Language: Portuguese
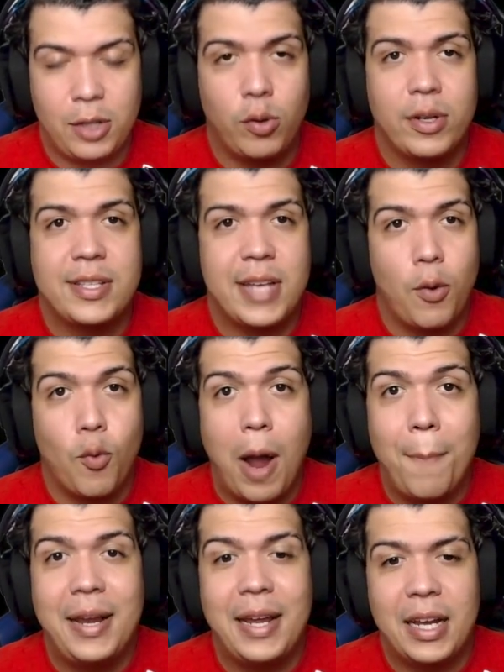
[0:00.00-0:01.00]
que autorizar o
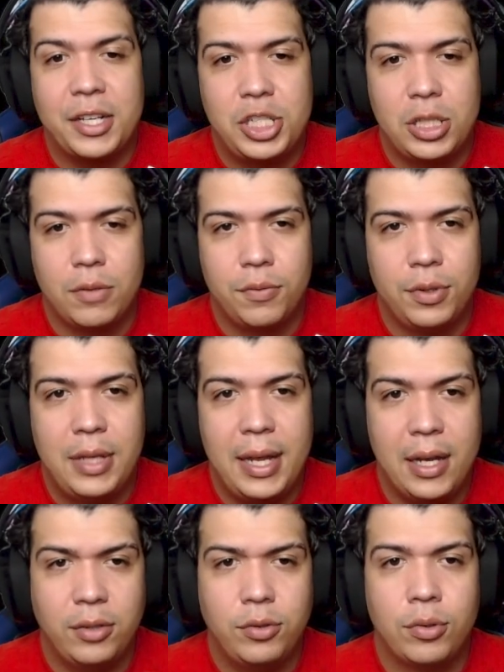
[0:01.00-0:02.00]
aplicativo
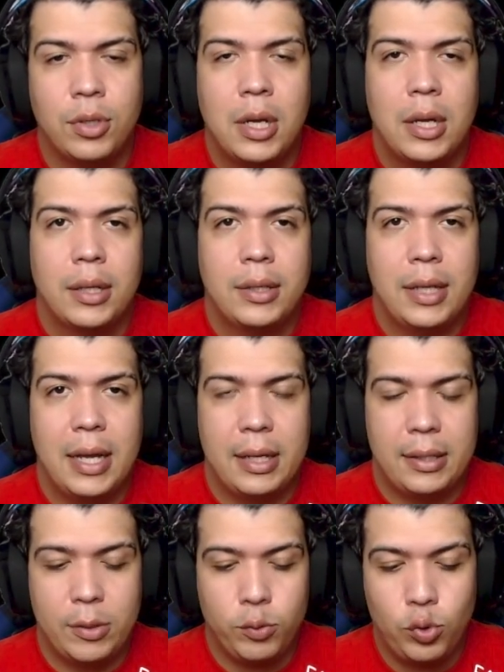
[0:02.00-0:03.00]
dentro né,
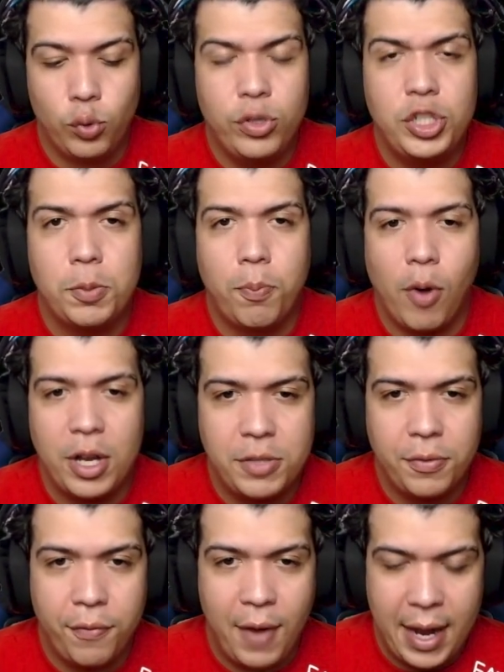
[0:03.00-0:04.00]
do, do
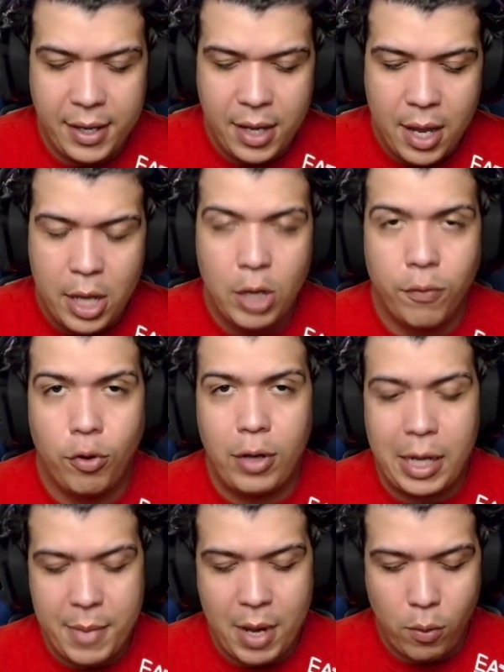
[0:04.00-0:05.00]
Spotify. Eu vou
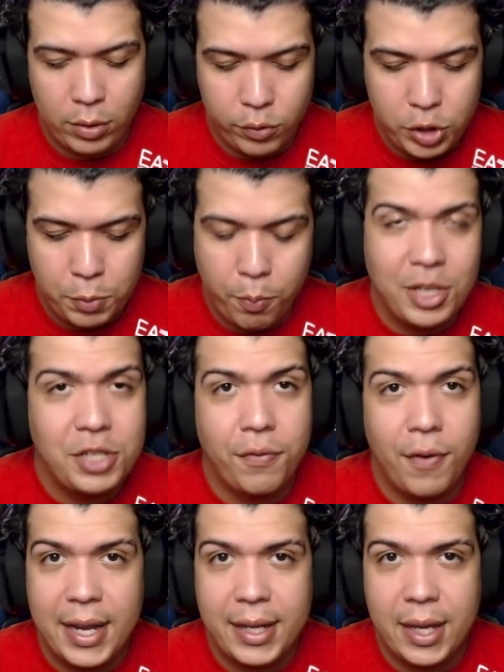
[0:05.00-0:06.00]
logar com a minha conta do
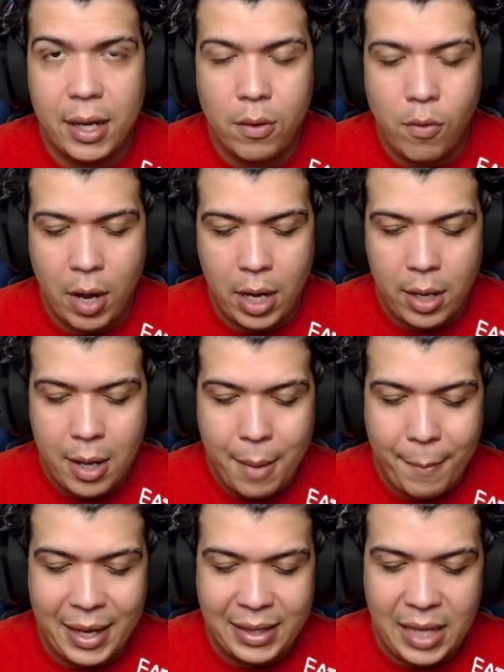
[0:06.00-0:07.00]
Spotify aqui agora
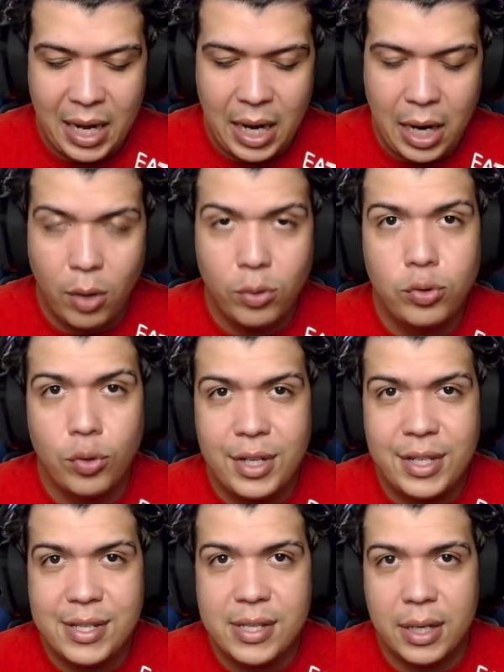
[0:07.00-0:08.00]
para estar tá
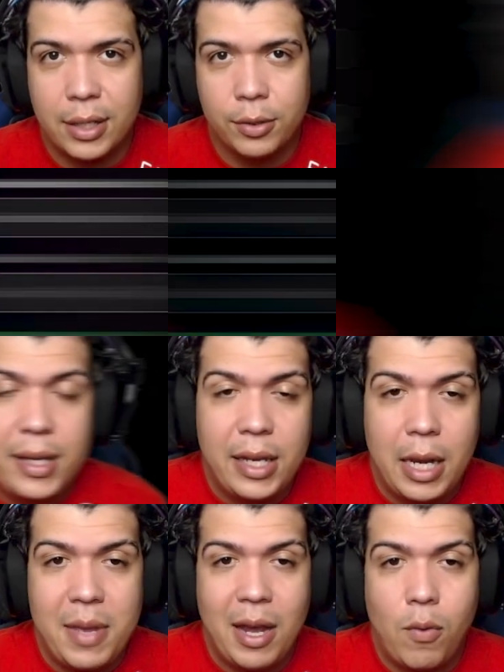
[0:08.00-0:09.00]
autorizando. Entrei aqui
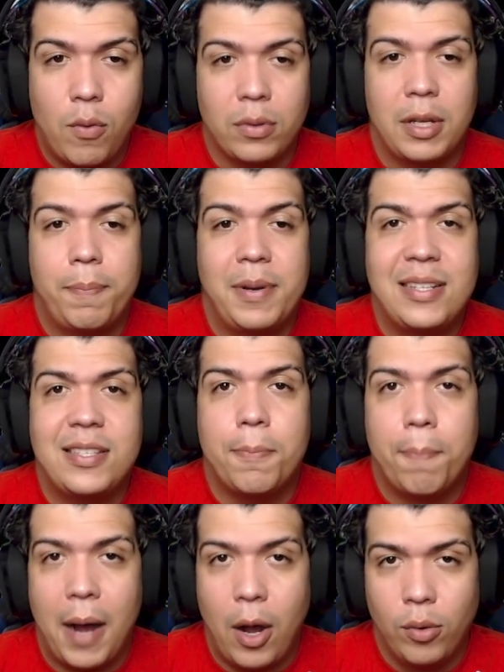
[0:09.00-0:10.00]
na minha conta
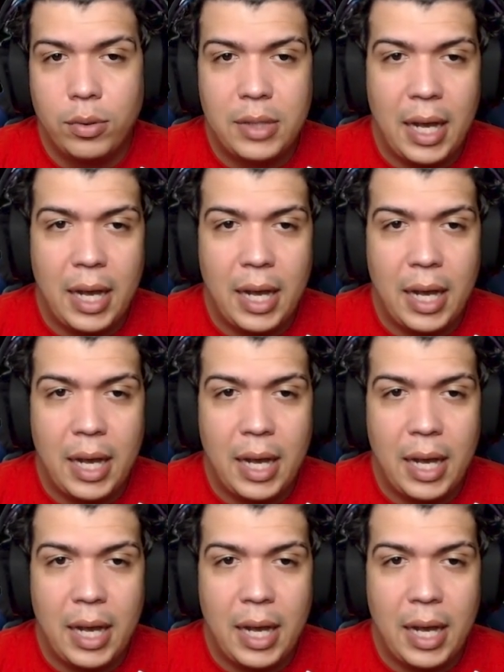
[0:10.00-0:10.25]
principal,